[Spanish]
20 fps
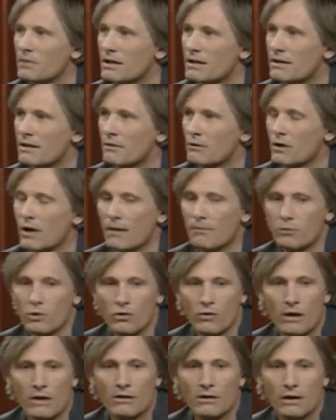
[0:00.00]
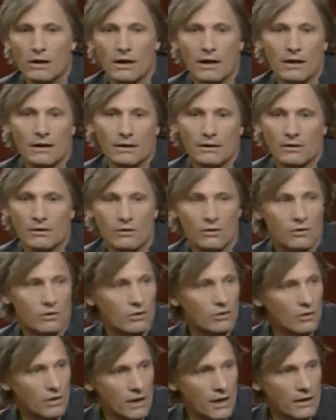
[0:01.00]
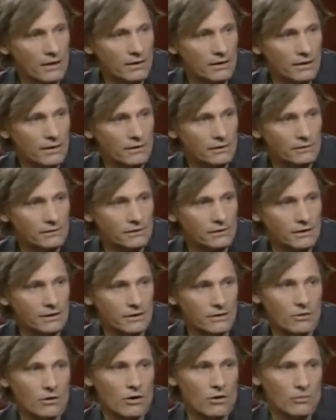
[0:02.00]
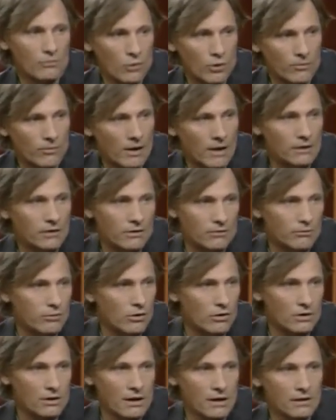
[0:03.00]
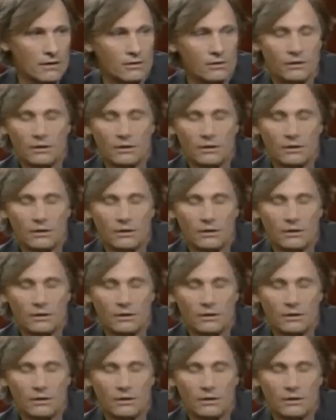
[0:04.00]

pensé, voy a probarlo acá, que no conozco a nadie, y si lo hago muy mal, no importa, ¿no?